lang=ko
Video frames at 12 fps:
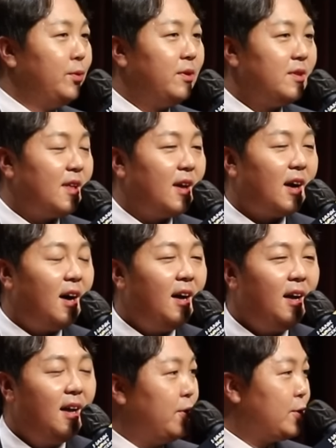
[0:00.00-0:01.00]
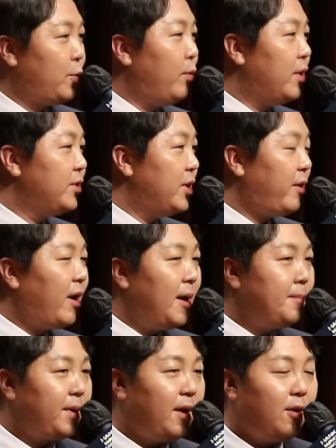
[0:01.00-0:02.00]
오늘은 제가 저희 조원들과
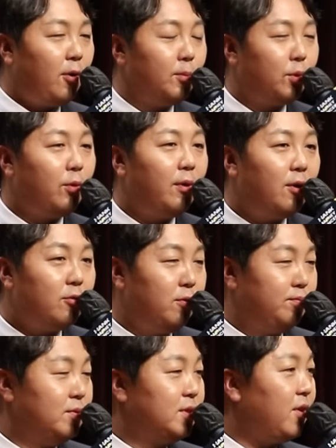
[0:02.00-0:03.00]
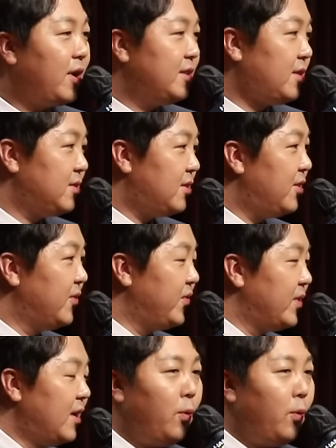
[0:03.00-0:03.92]
함께 검토하고 분석했었던